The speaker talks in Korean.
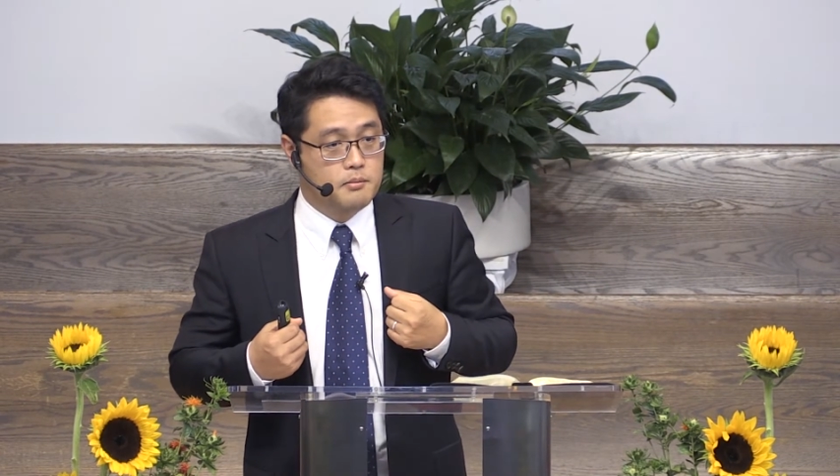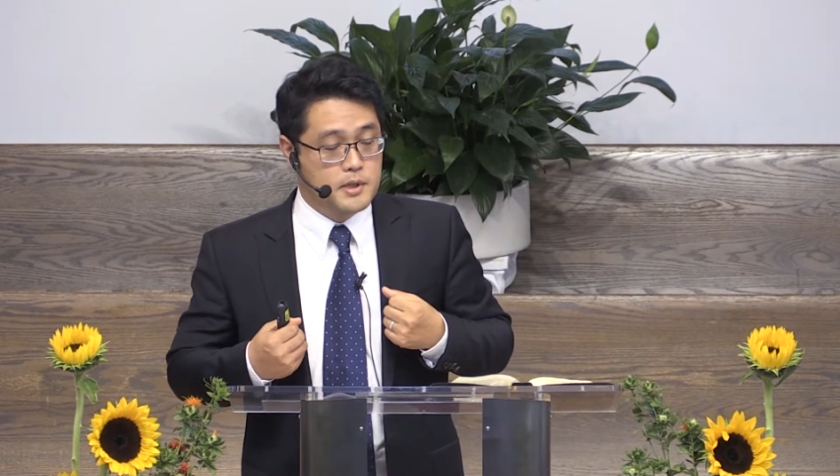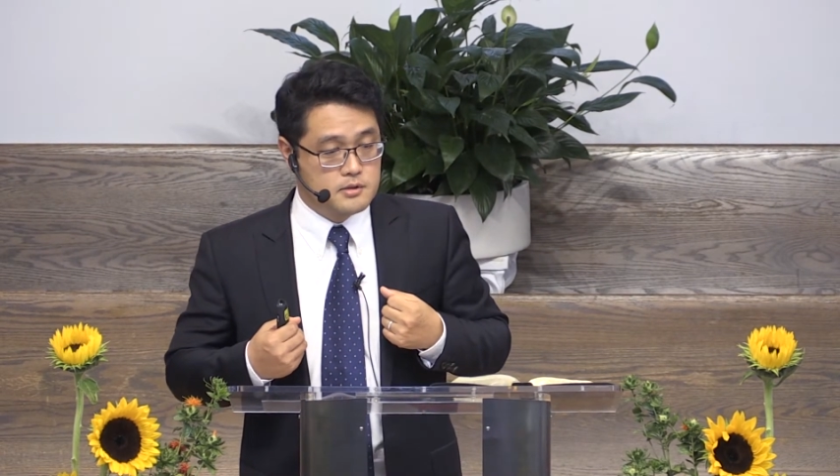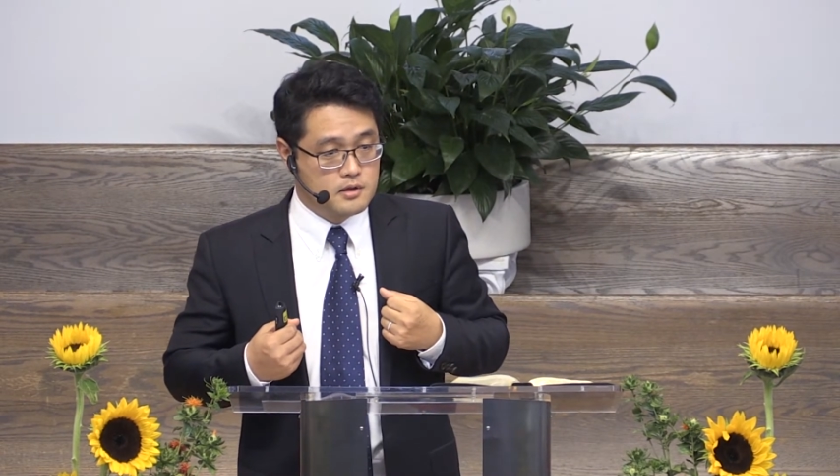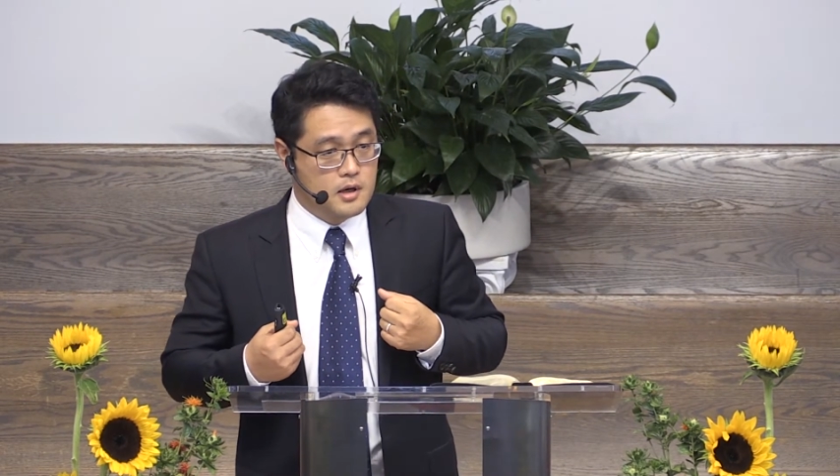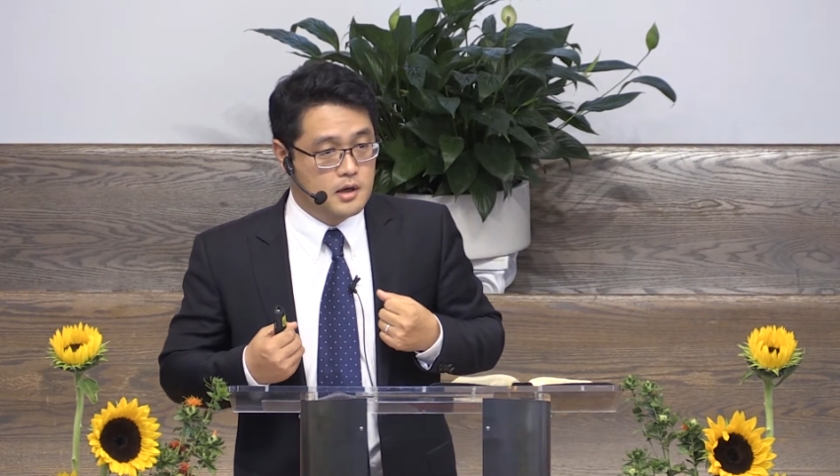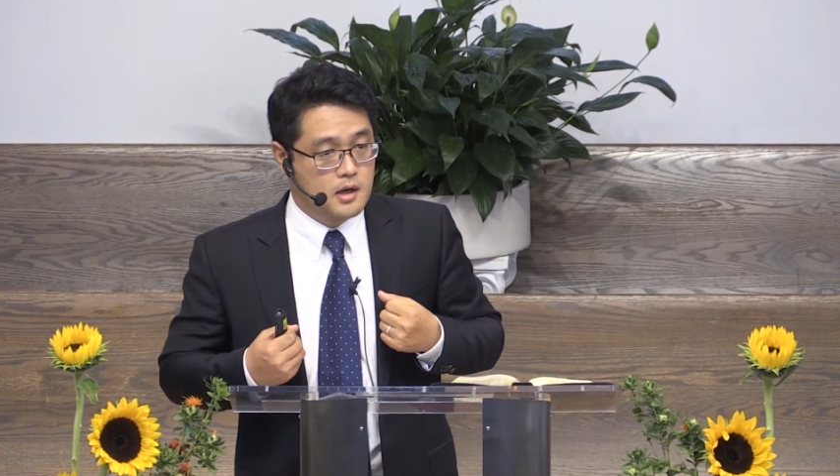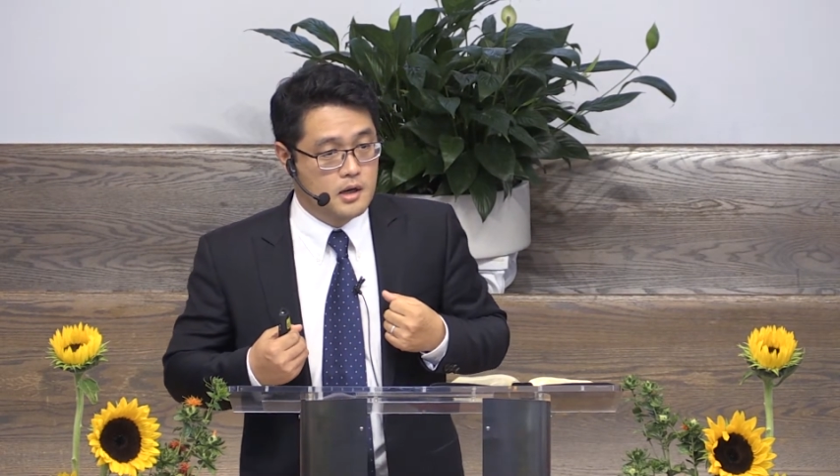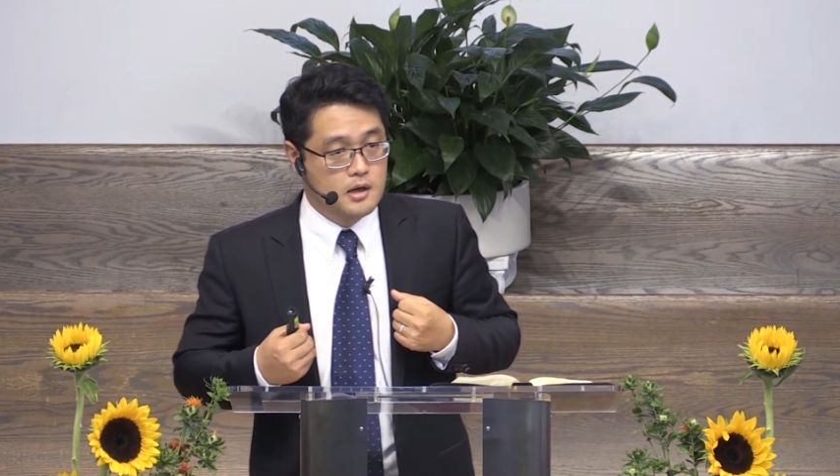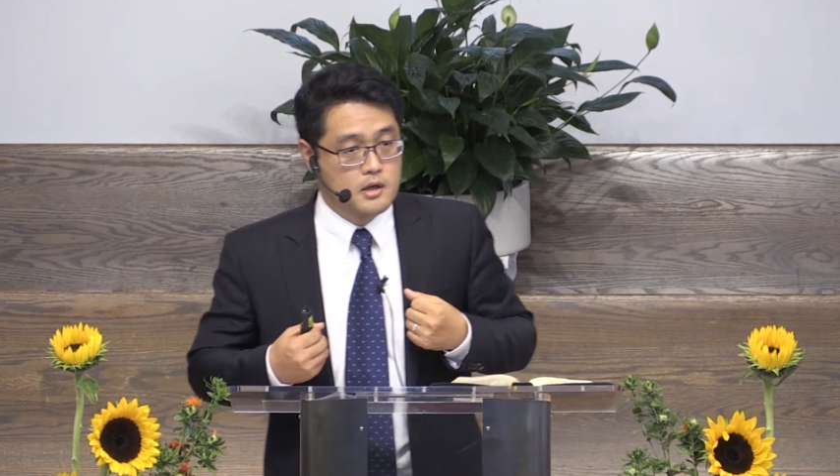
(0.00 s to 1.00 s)

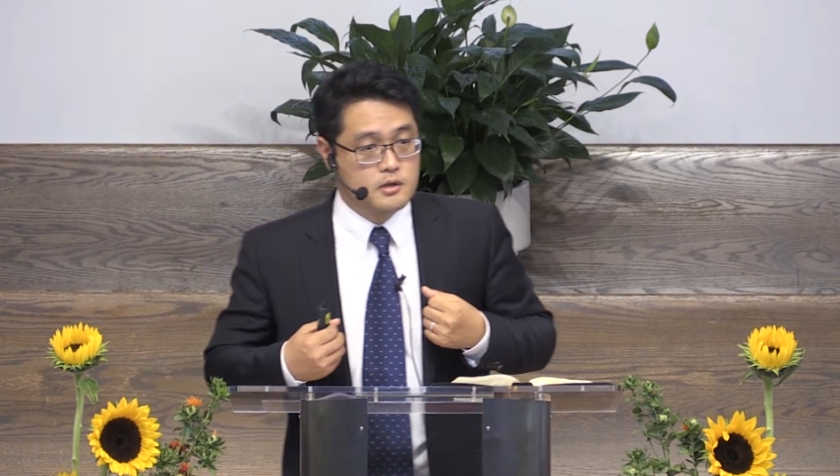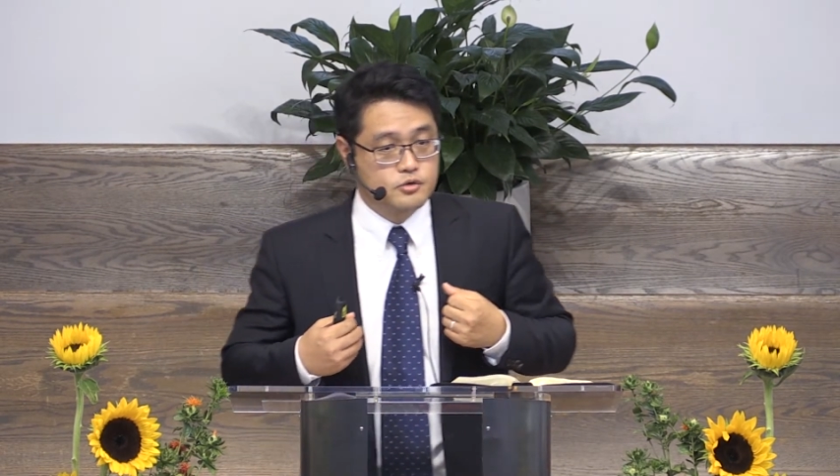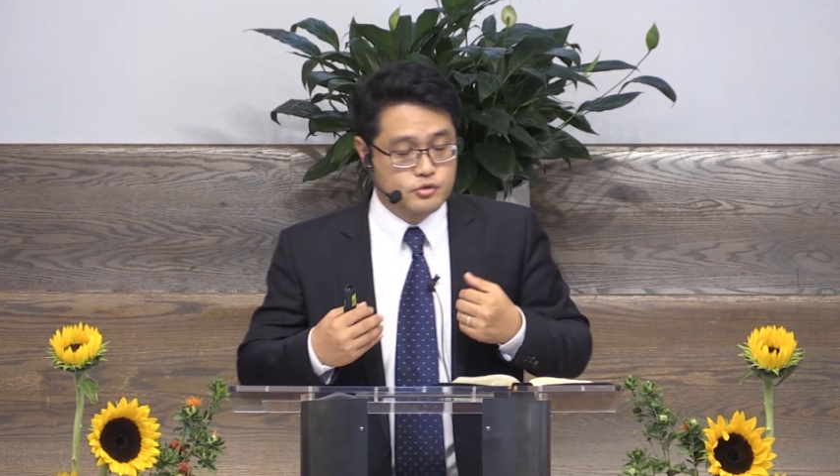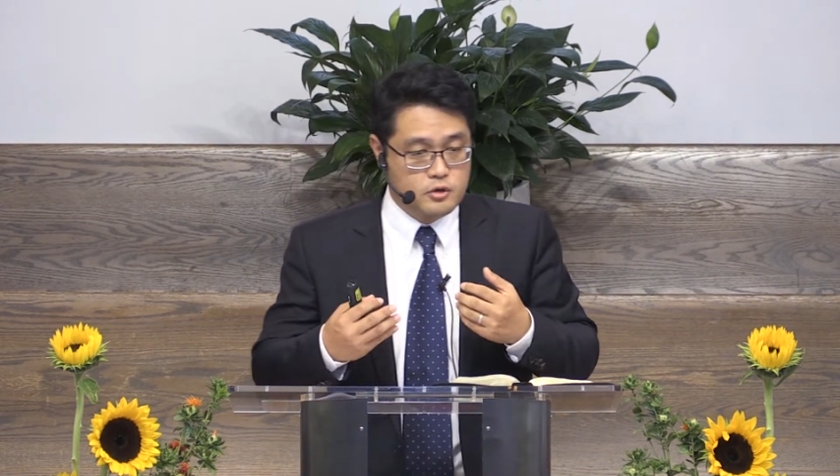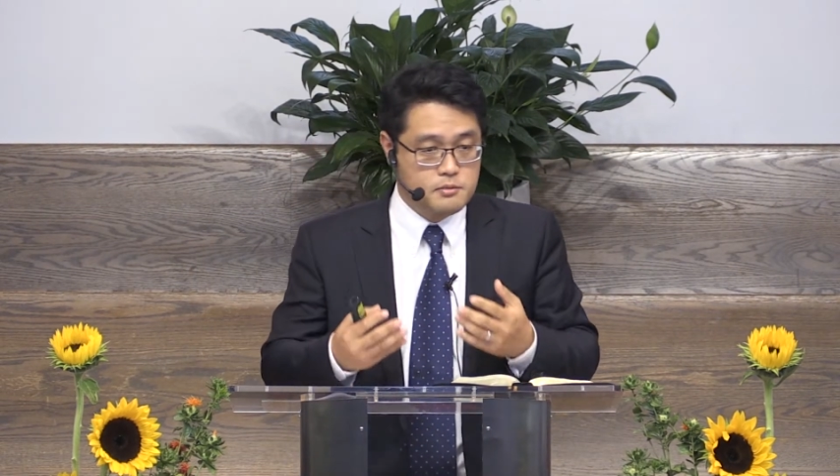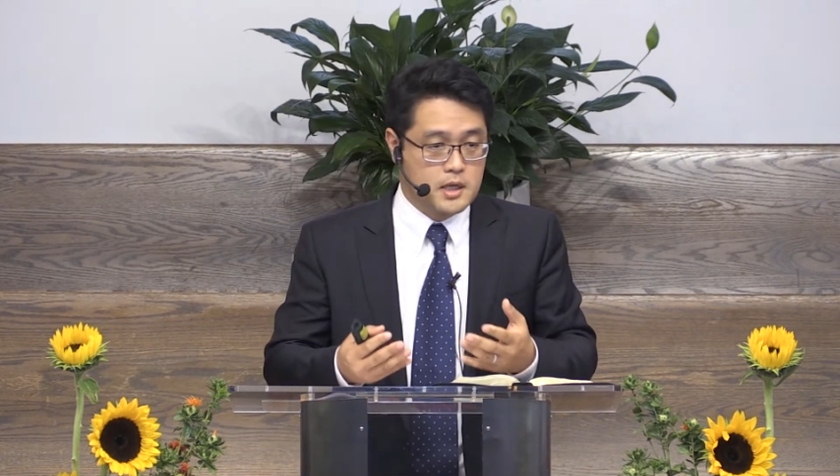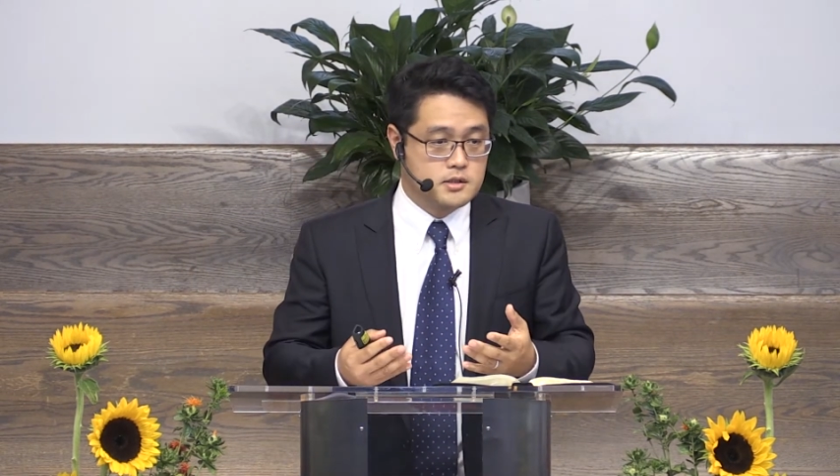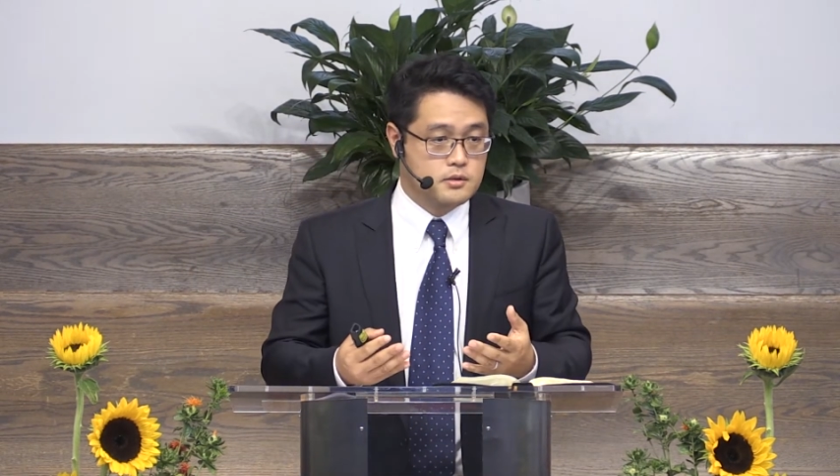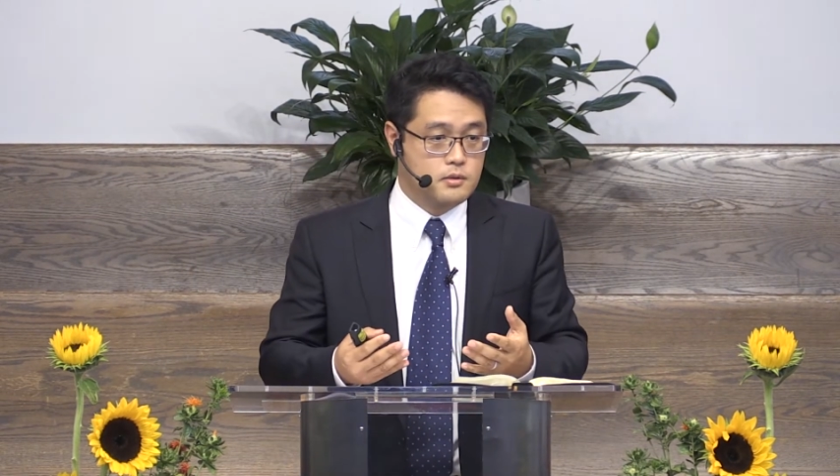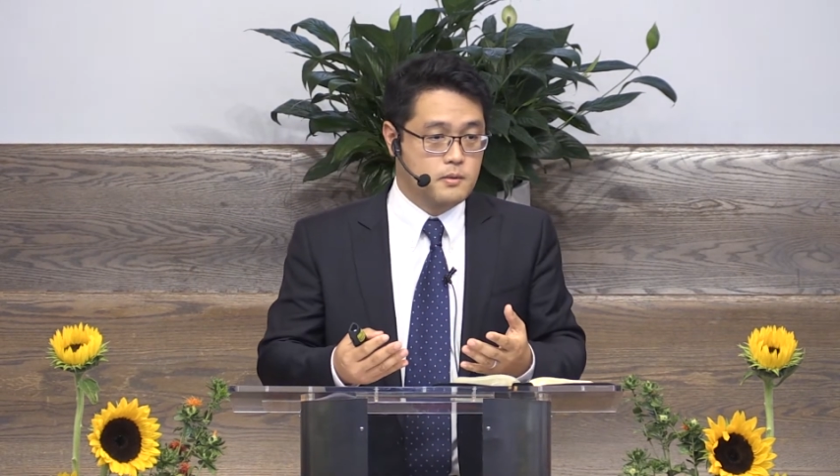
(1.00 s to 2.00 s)
뺏어다가 술을
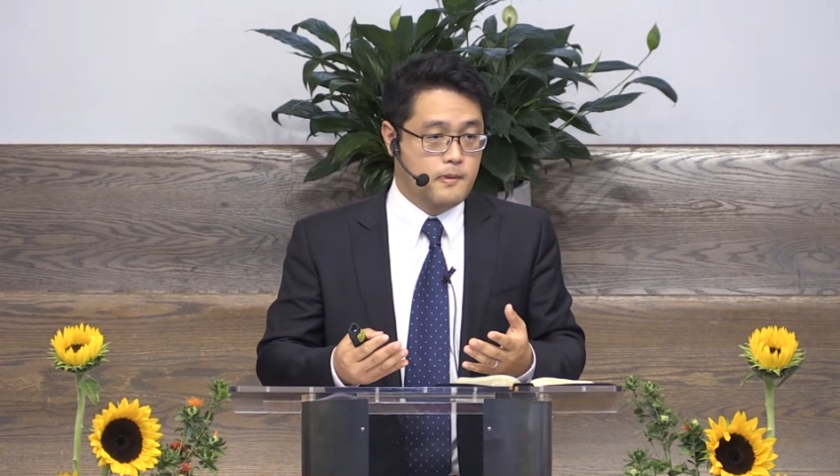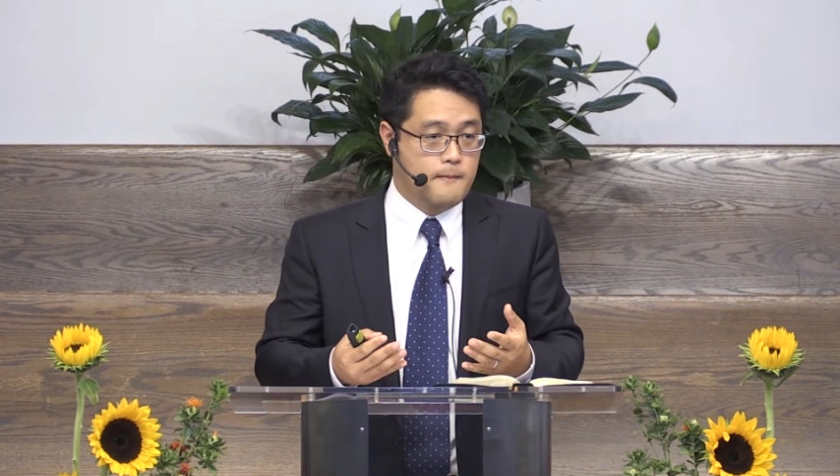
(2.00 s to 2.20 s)
마시고